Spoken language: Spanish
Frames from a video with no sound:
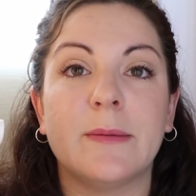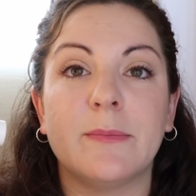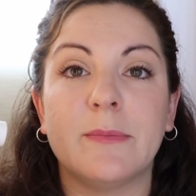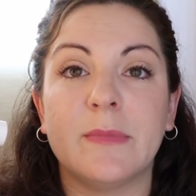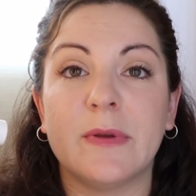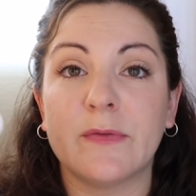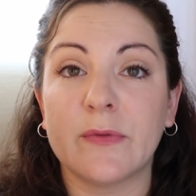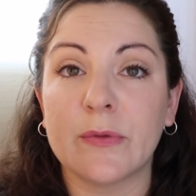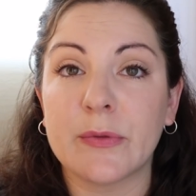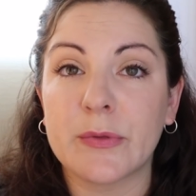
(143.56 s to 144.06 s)

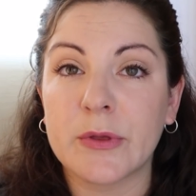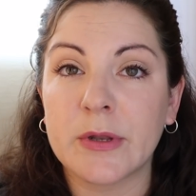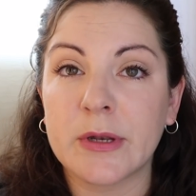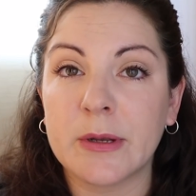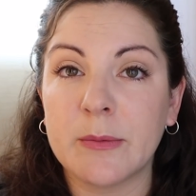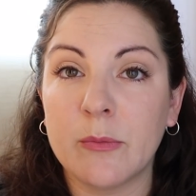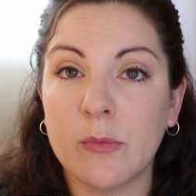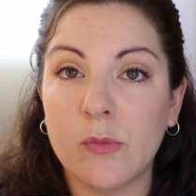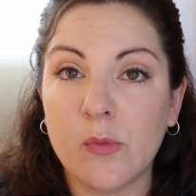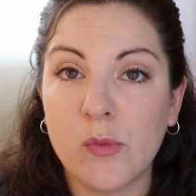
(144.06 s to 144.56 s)
me
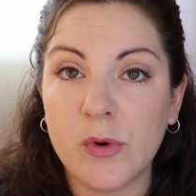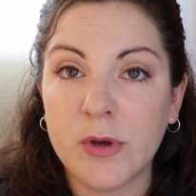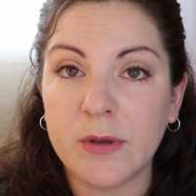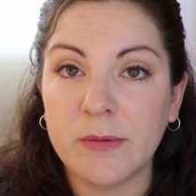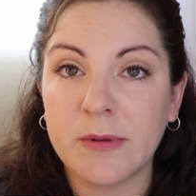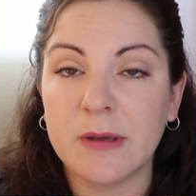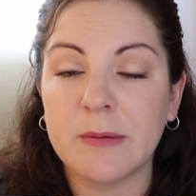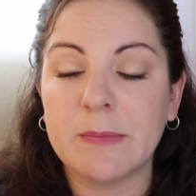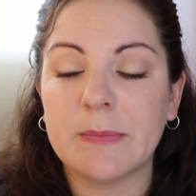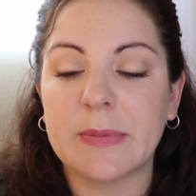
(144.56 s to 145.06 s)
funciona muy
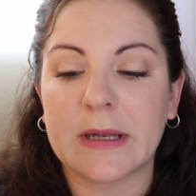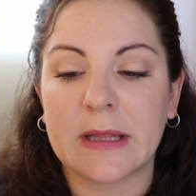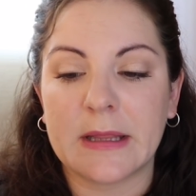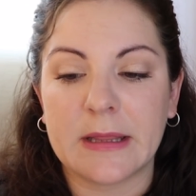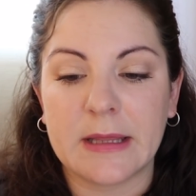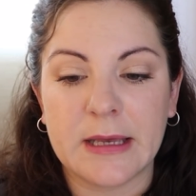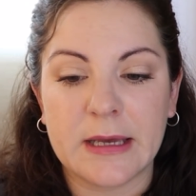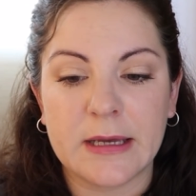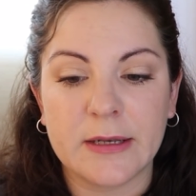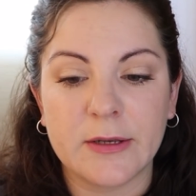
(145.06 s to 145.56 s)
bien para
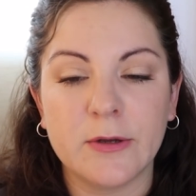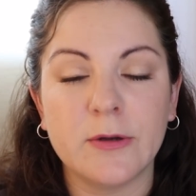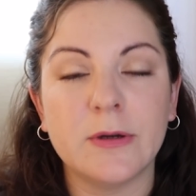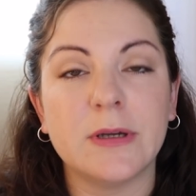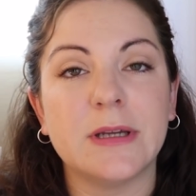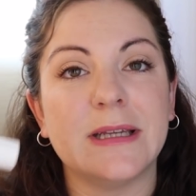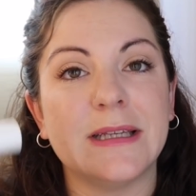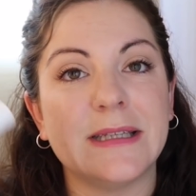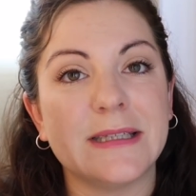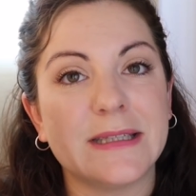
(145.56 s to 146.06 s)

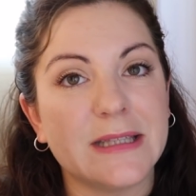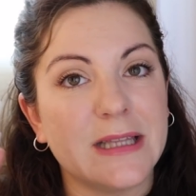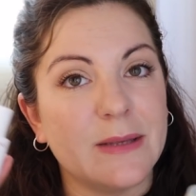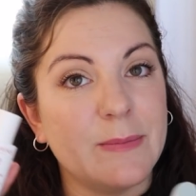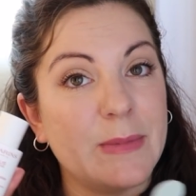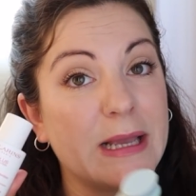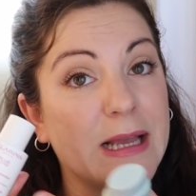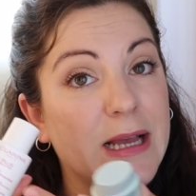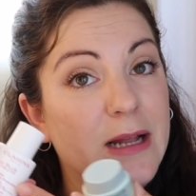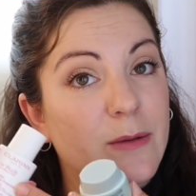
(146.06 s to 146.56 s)
diario, este
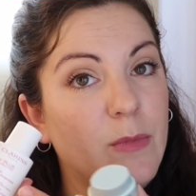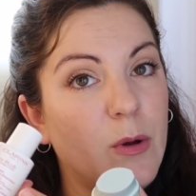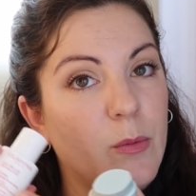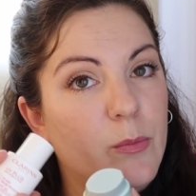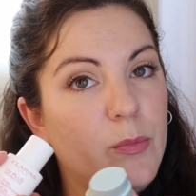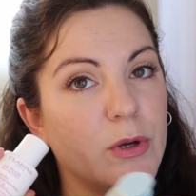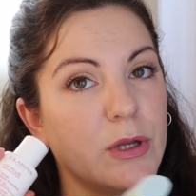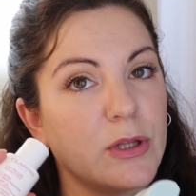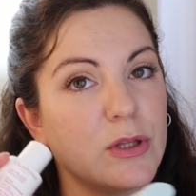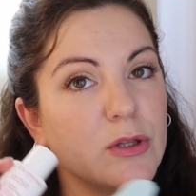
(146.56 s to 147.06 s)
me calma
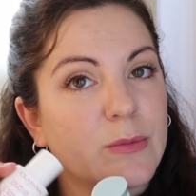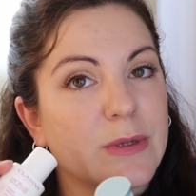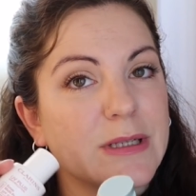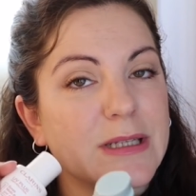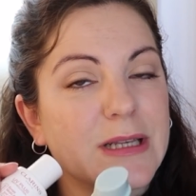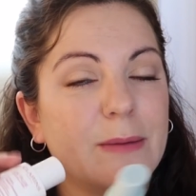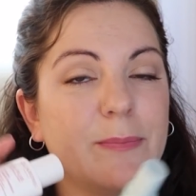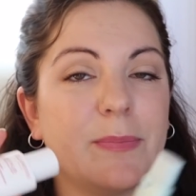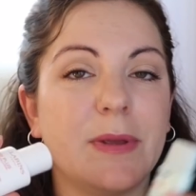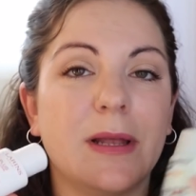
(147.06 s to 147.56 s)
un poquito
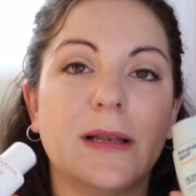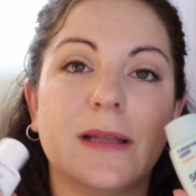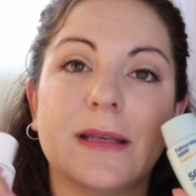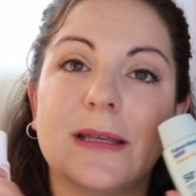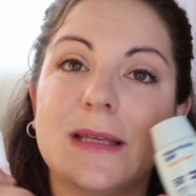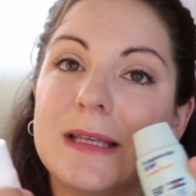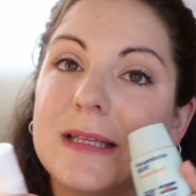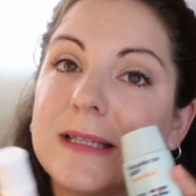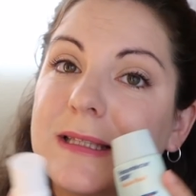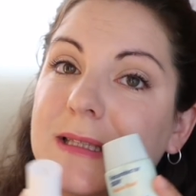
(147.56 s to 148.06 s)
más la piel
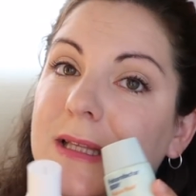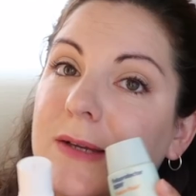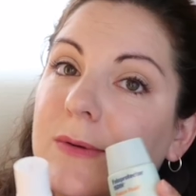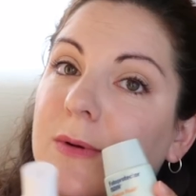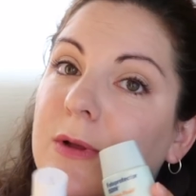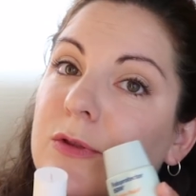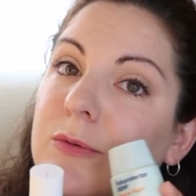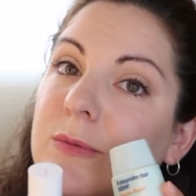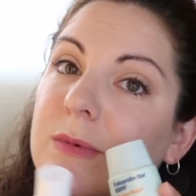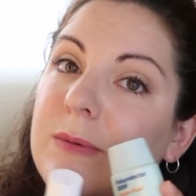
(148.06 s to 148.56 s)
y este
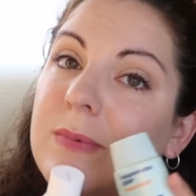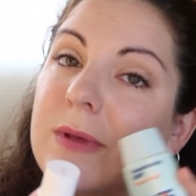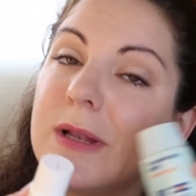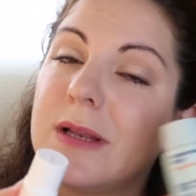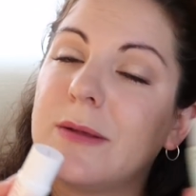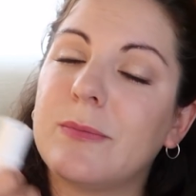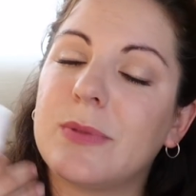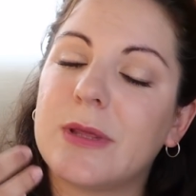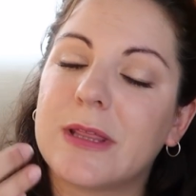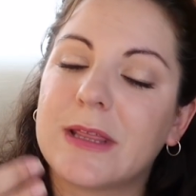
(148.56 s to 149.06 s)
cuando mi
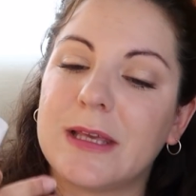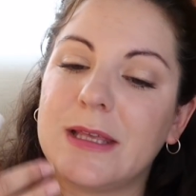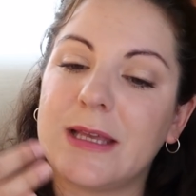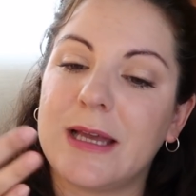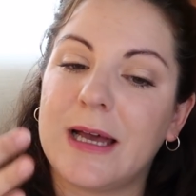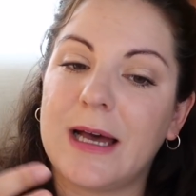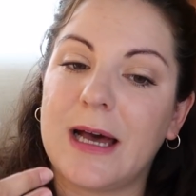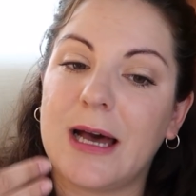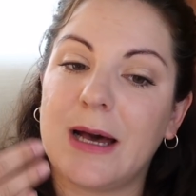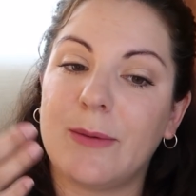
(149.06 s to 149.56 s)
piel empieza
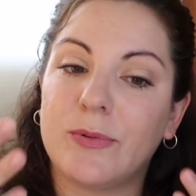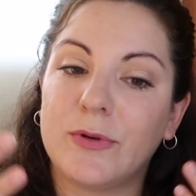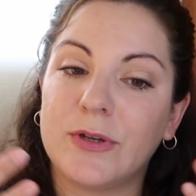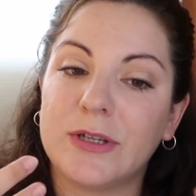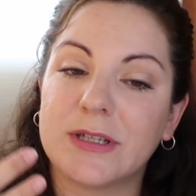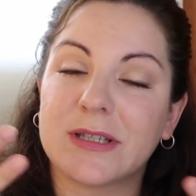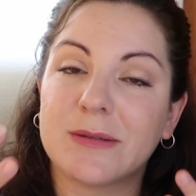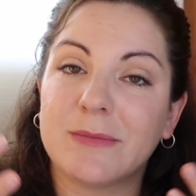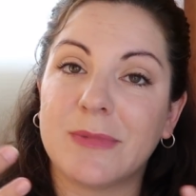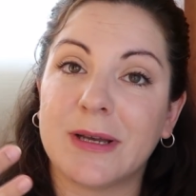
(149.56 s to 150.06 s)
ya a
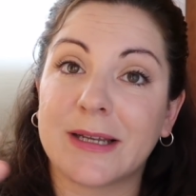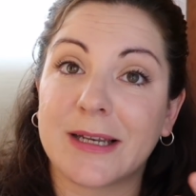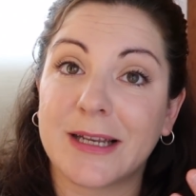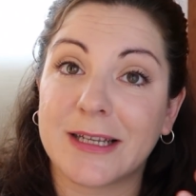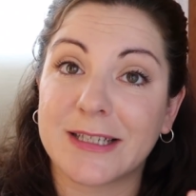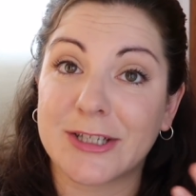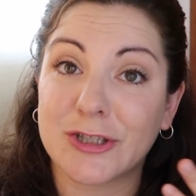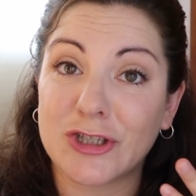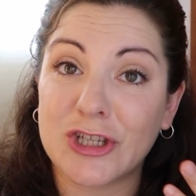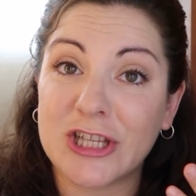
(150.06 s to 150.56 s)
ponerse más
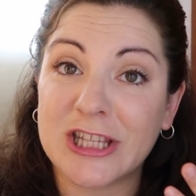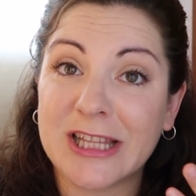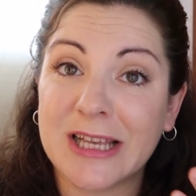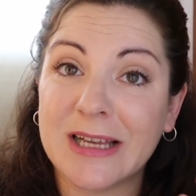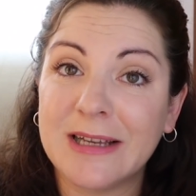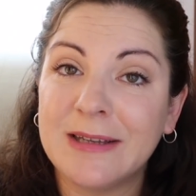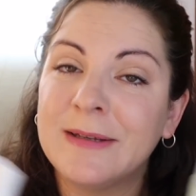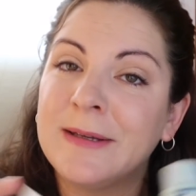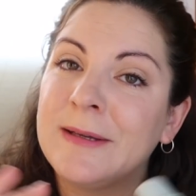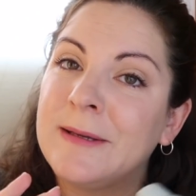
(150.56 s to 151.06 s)

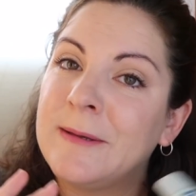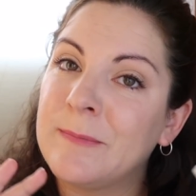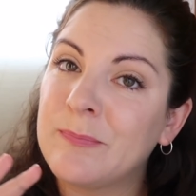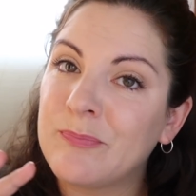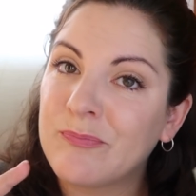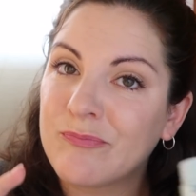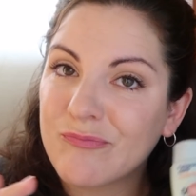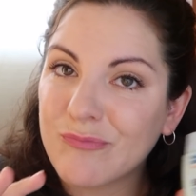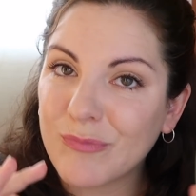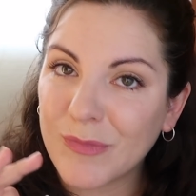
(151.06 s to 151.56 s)
grasesita
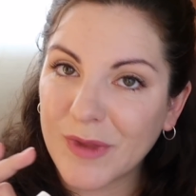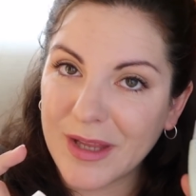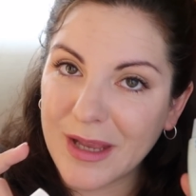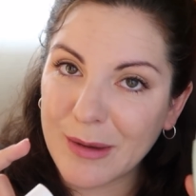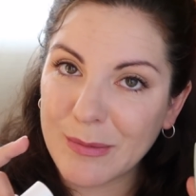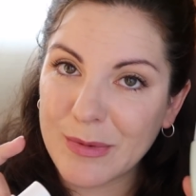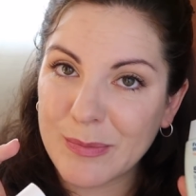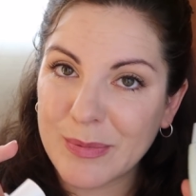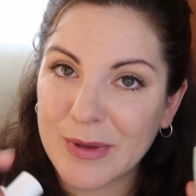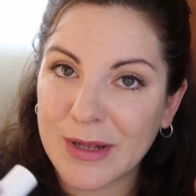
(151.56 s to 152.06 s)

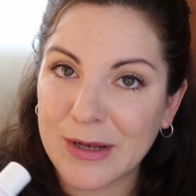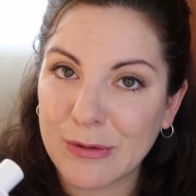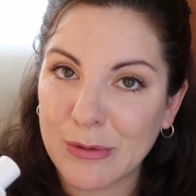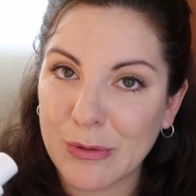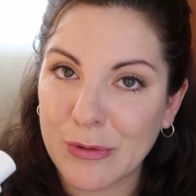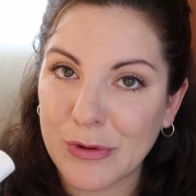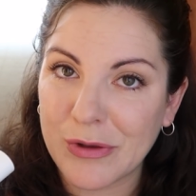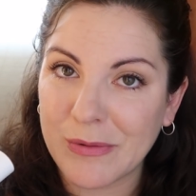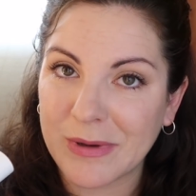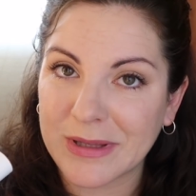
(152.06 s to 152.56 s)
ya mi piel no
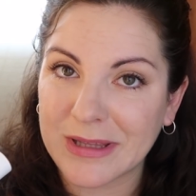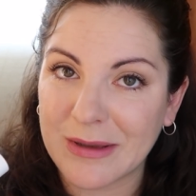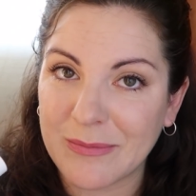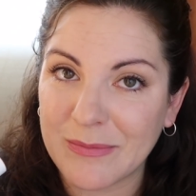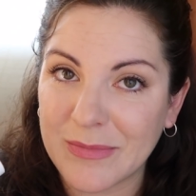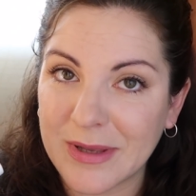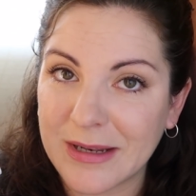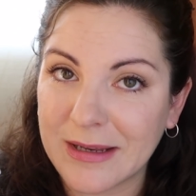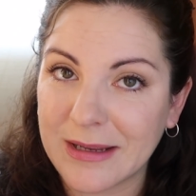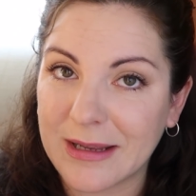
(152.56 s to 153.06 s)
lo lleva
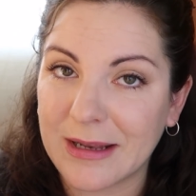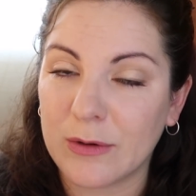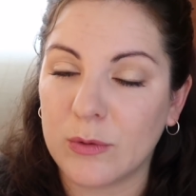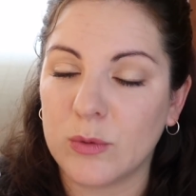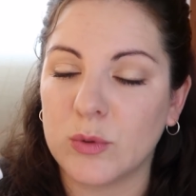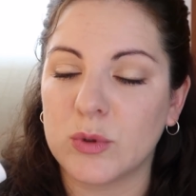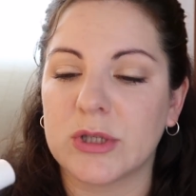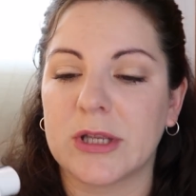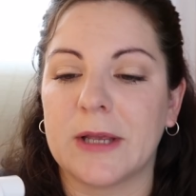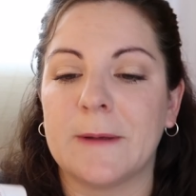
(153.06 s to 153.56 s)
tan bien y que lo
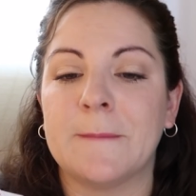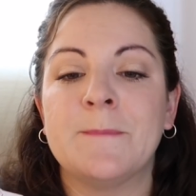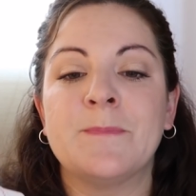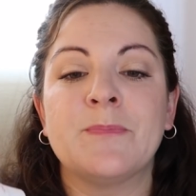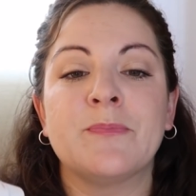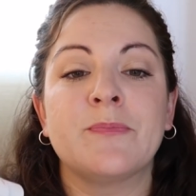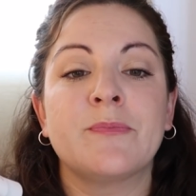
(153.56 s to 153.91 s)
use.